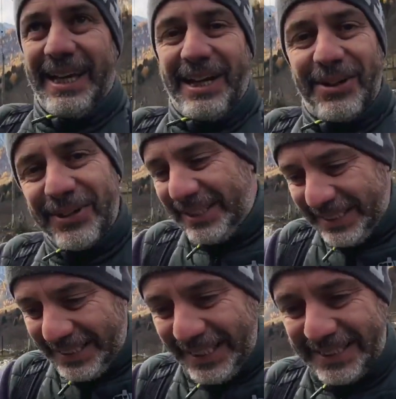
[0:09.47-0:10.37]
con
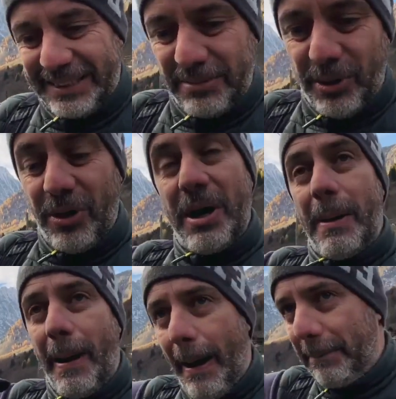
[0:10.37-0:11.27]
esattezza siamo
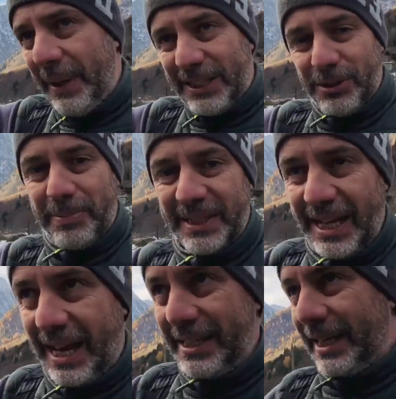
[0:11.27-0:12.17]
appena sopra
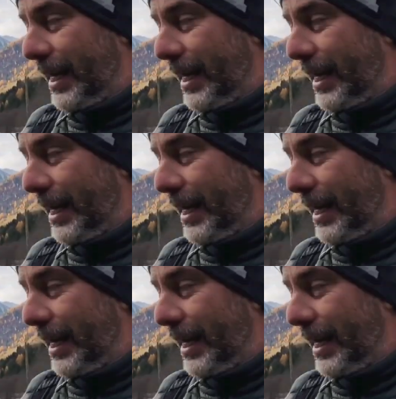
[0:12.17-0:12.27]
Dalagna,